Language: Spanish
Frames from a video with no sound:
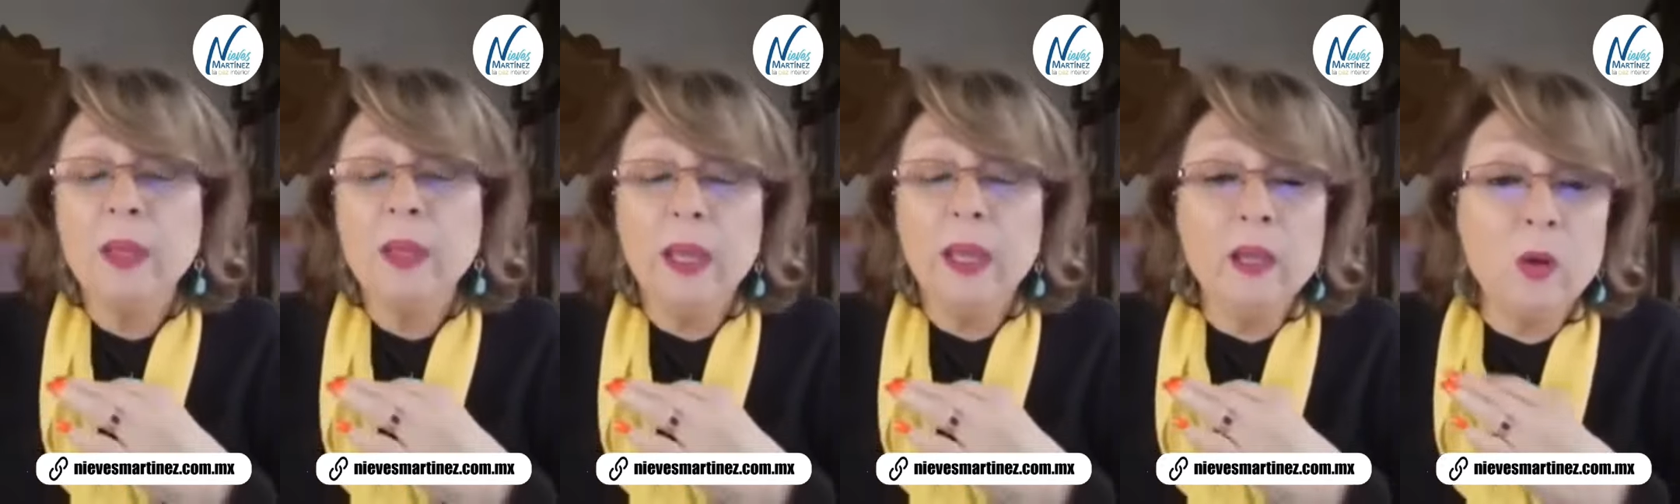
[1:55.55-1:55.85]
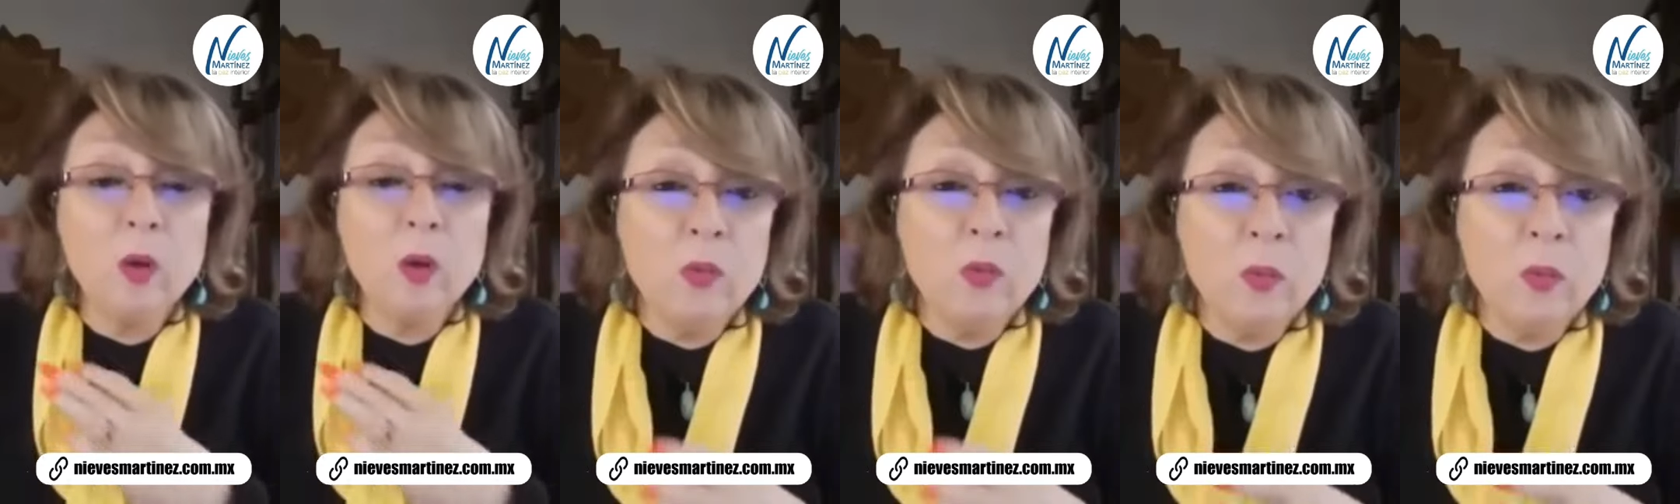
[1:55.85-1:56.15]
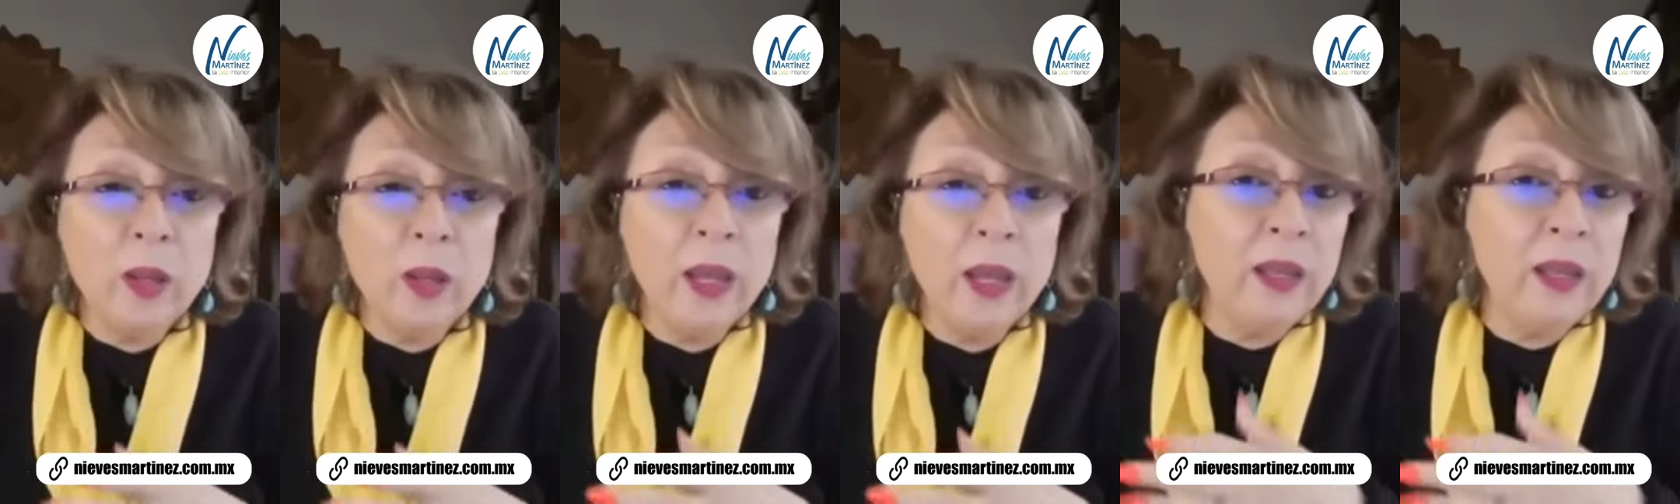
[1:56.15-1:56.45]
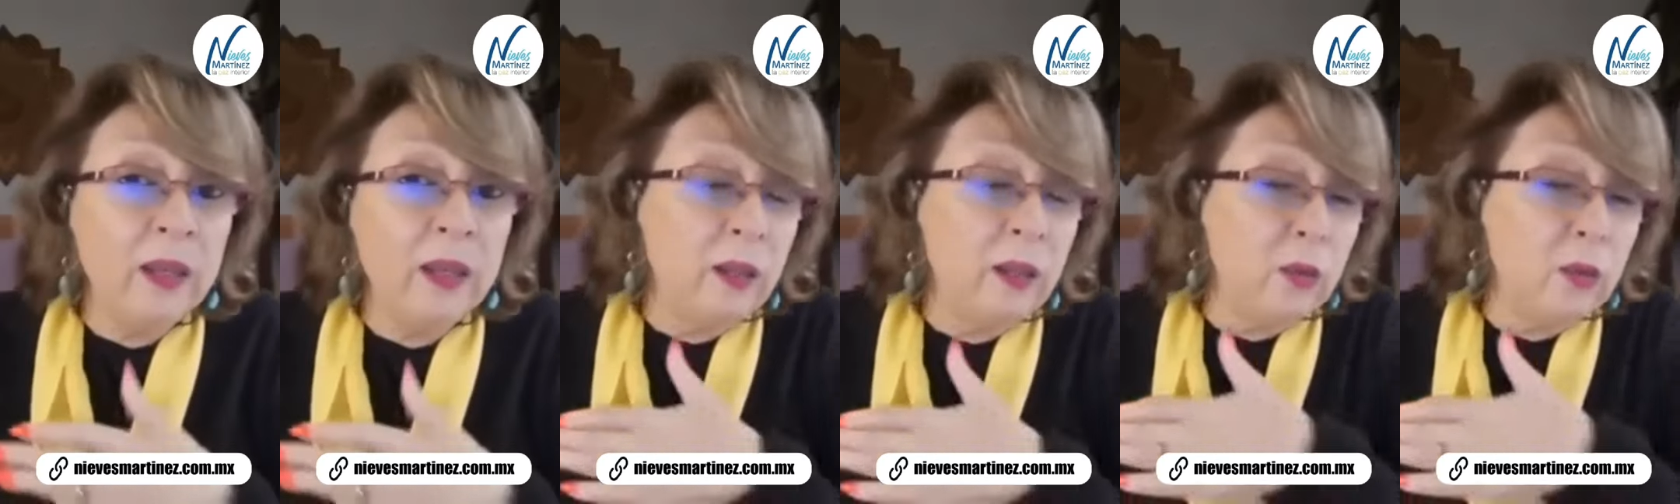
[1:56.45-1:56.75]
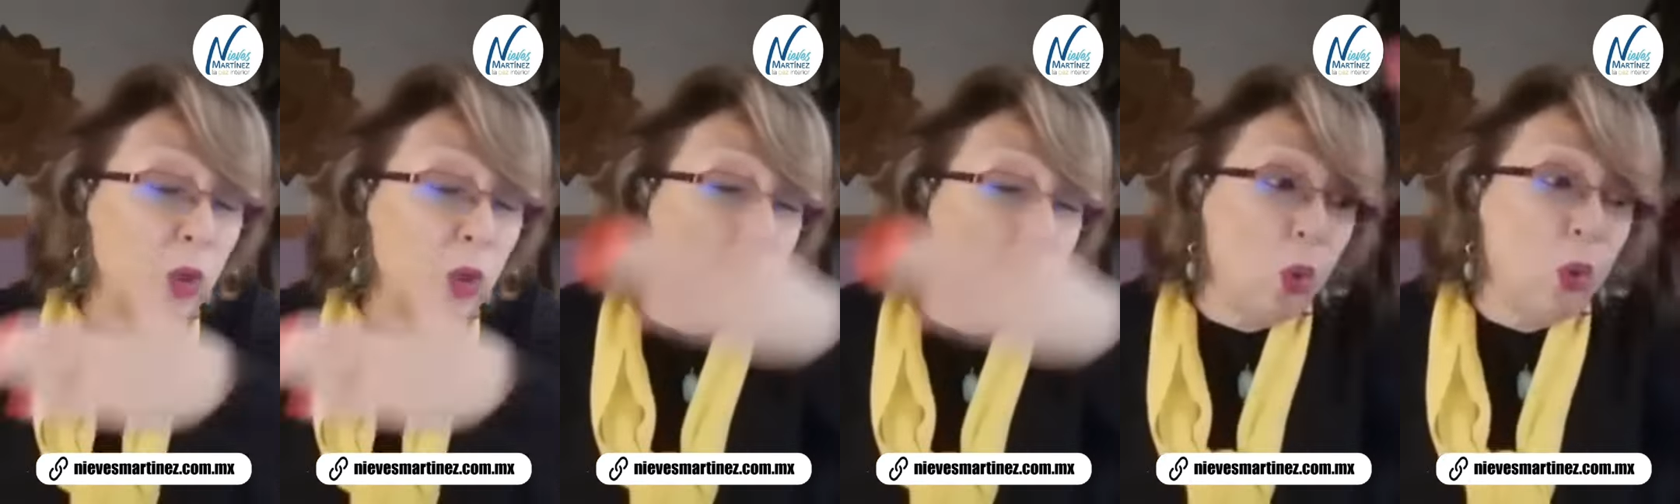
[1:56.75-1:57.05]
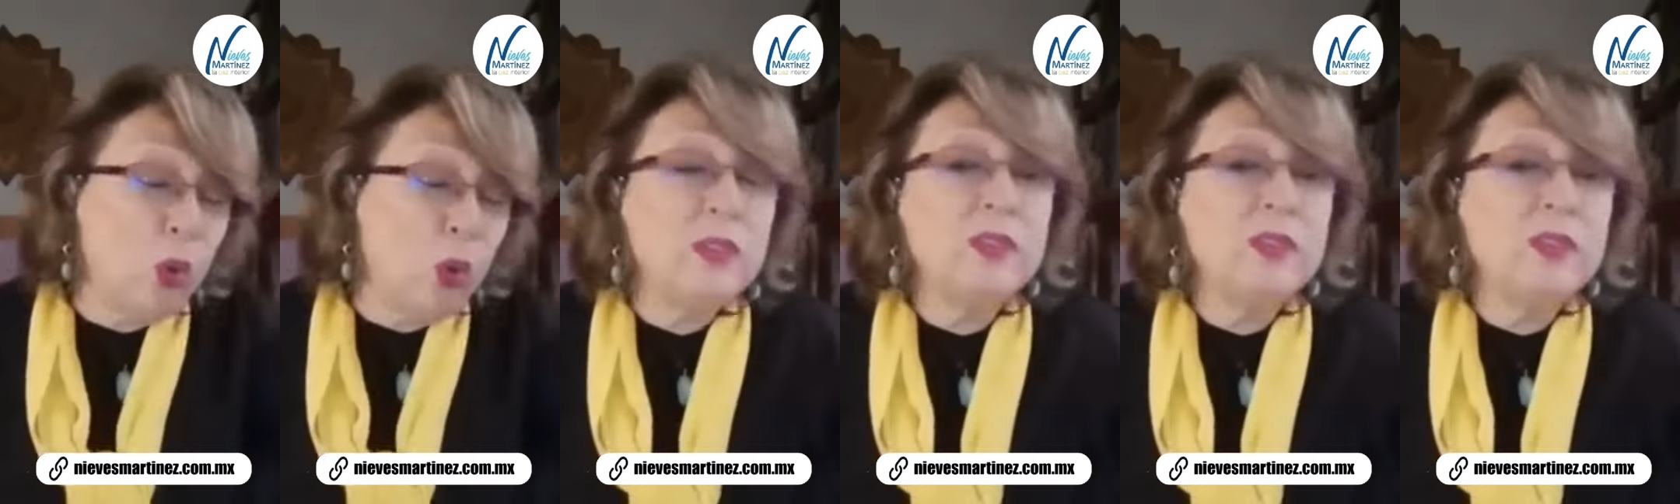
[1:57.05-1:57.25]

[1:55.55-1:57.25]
en todo lo